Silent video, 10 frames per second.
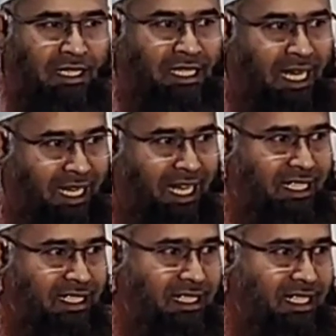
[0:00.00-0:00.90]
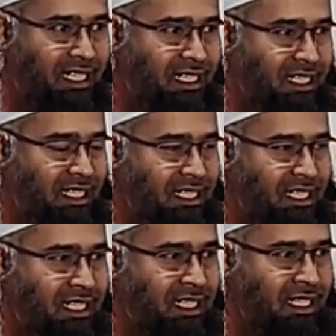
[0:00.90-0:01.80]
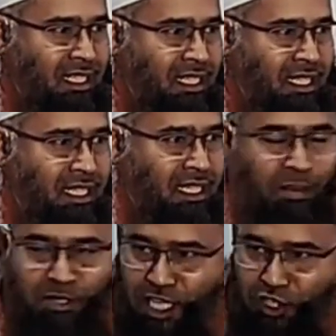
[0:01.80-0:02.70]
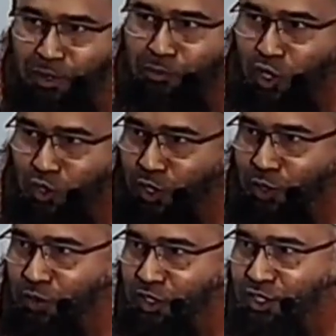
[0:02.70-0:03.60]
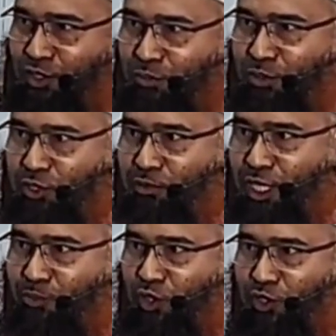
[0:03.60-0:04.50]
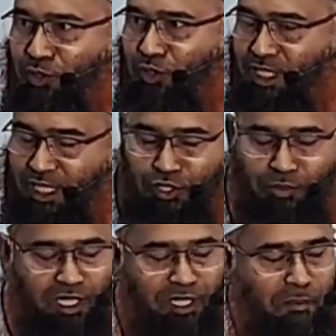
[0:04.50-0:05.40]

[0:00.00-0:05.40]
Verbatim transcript: জাল হাদিস নিয়ে আমি সেই সময় পড়াশোনা করছি যখন বিশ্ববিদ্যালয়ে পড়াশোনা করি সেই সময়ে